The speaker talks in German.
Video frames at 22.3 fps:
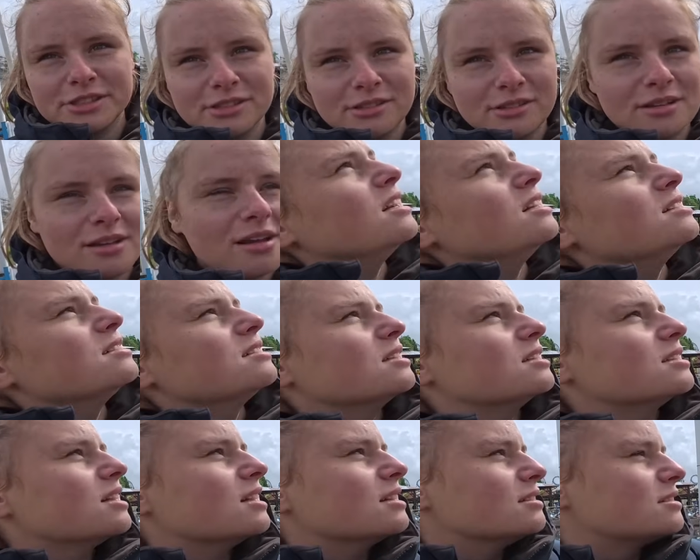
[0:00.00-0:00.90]
Ja. Der ist
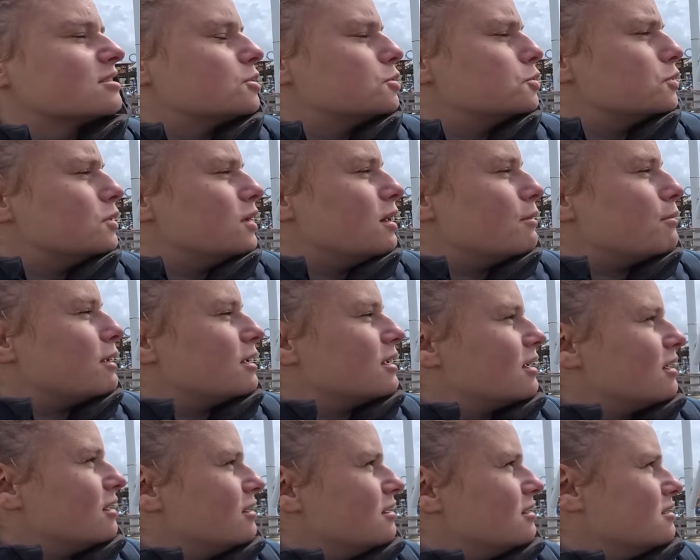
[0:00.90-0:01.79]
halt ganz cool, aber
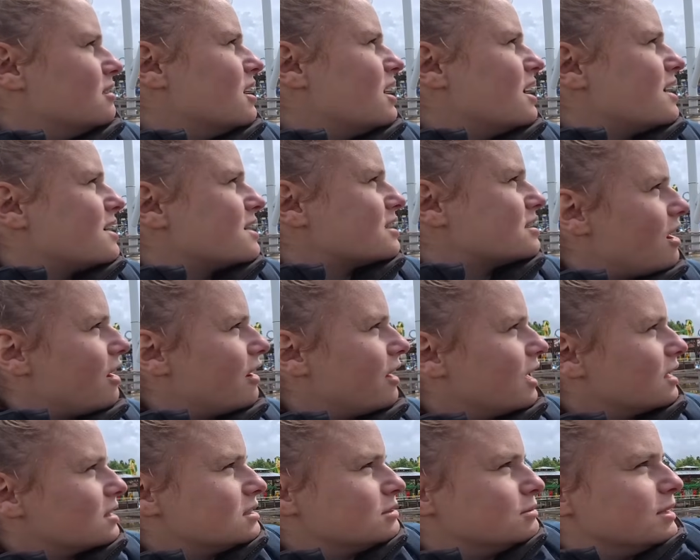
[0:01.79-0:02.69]
dann nach, ja,
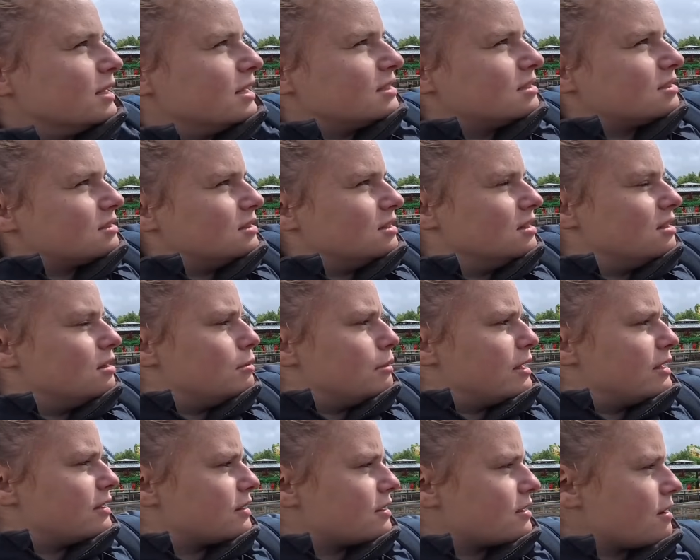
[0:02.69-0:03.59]
nach dem ersten
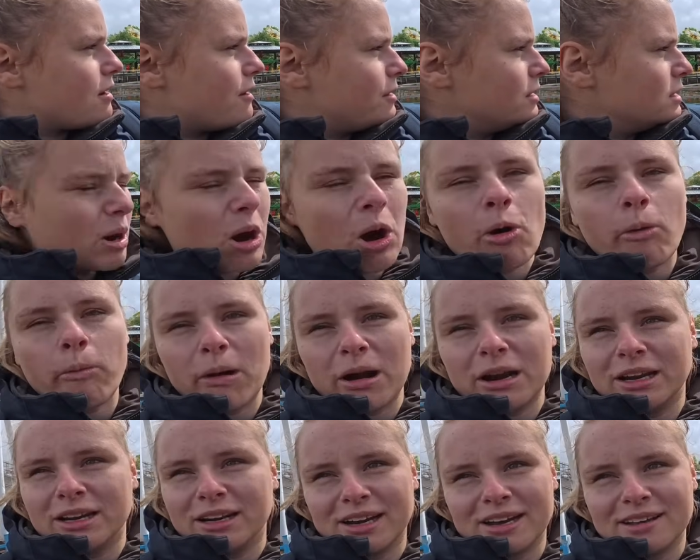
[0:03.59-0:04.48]
Element hier braucht
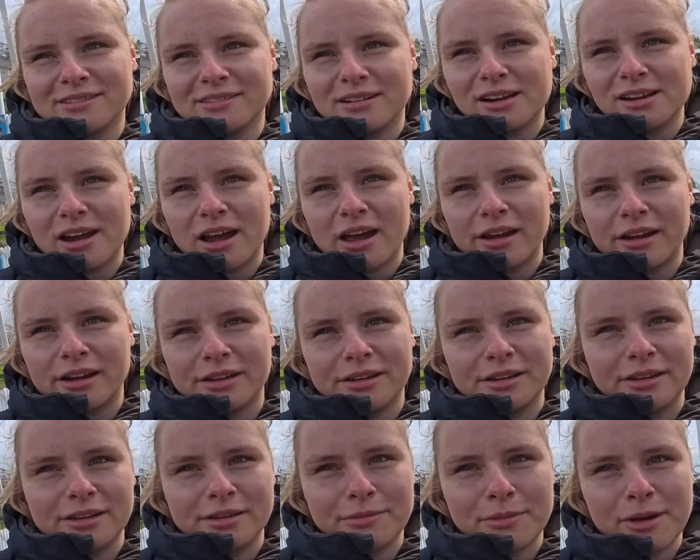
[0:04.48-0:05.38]
man den Rest halt eigentlich
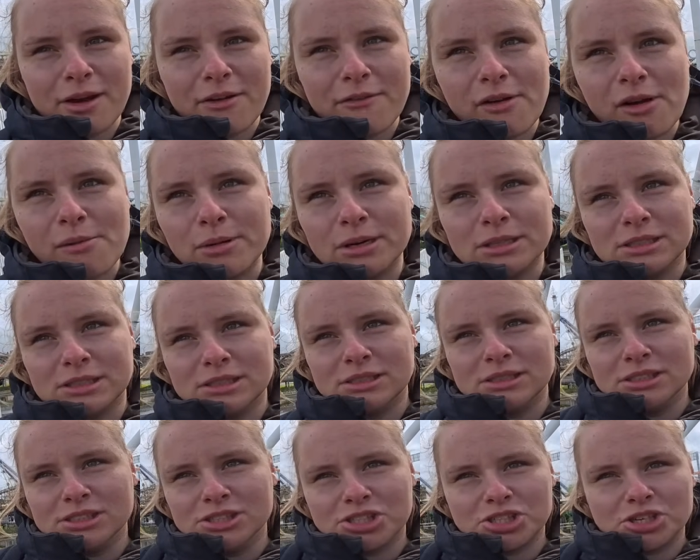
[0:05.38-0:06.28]
nicht mehr, weil man den
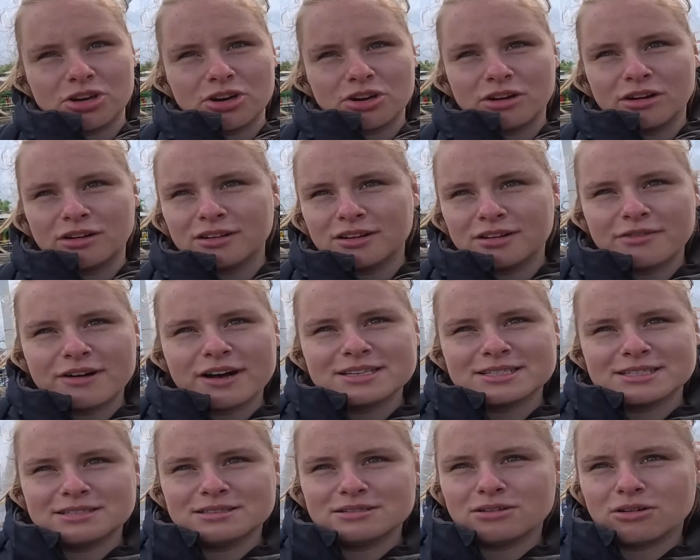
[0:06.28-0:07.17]
hier schon
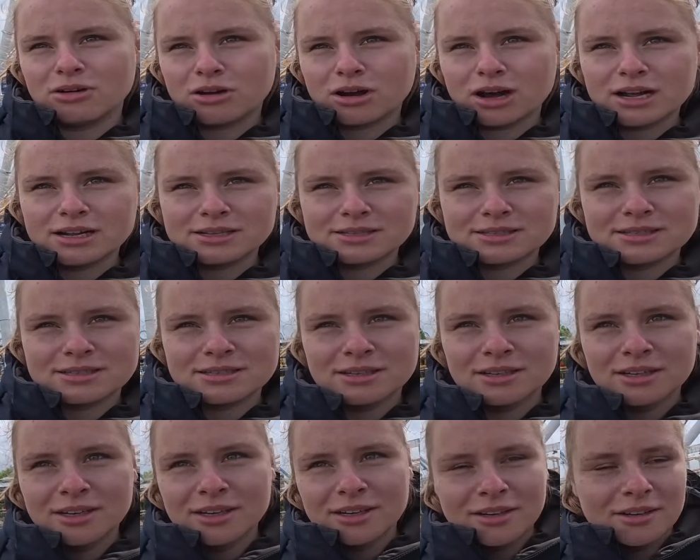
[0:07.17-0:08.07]
quasi noch als
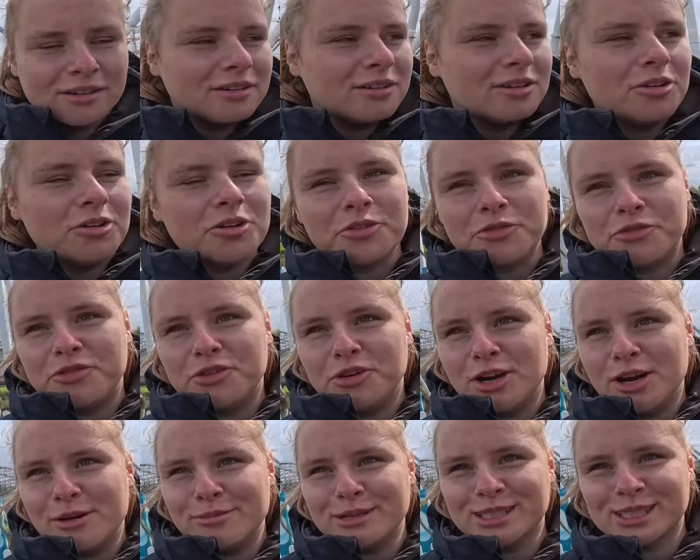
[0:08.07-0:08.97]

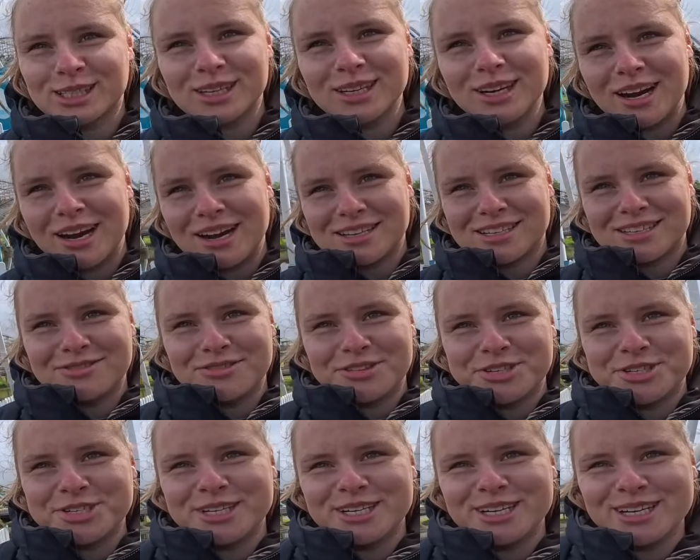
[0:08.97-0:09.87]
Lückenfüller mit drin hat
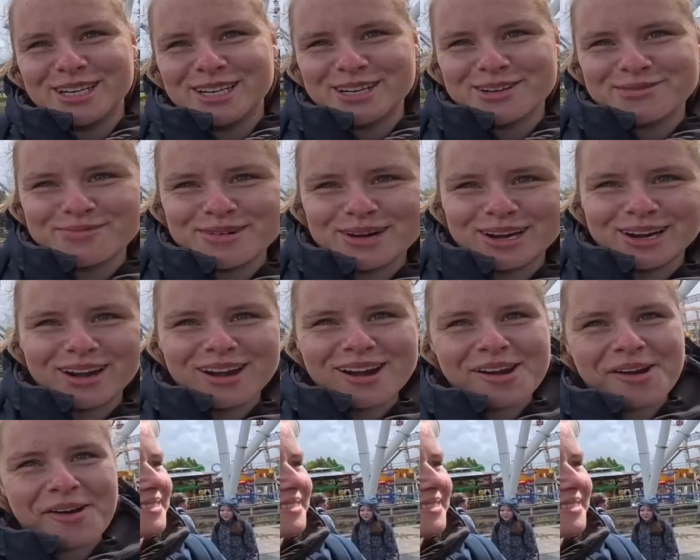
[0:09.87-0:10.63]
zwischen den Elementen.